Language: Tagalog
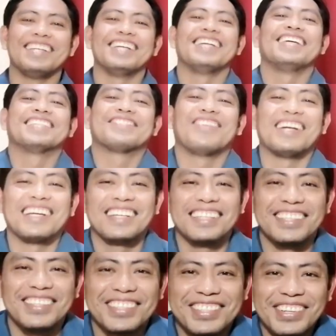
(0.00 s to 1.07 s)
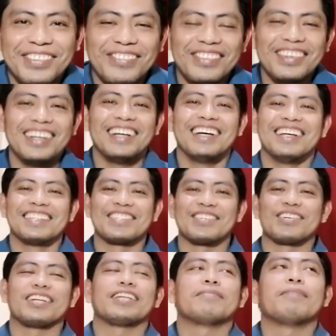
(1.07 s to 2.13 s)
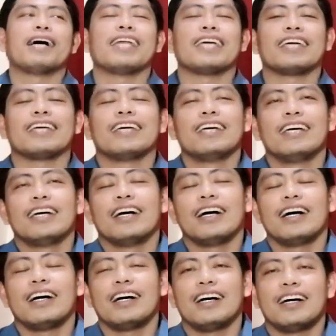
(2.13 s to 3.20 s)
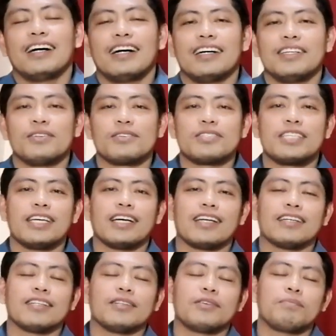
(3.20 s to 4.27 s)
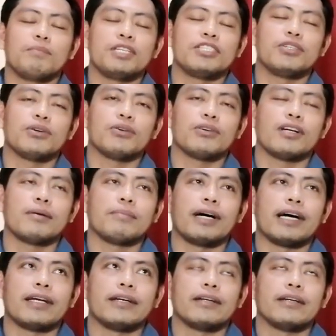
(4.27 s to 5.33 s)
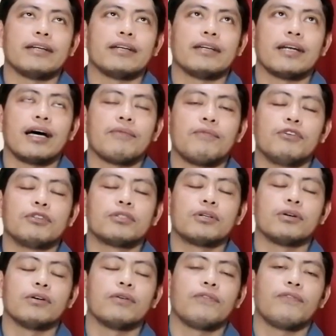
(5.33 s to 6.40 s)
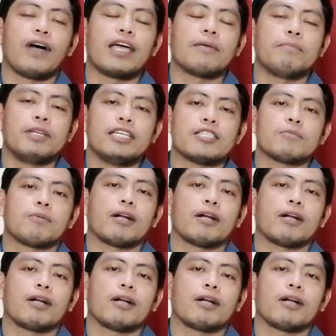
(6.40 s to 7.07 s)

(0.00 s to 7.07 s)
Dinelete pala ng YouTube. Sorry, di bale. Uh, yung second video ko naman, na-upload ko 5 days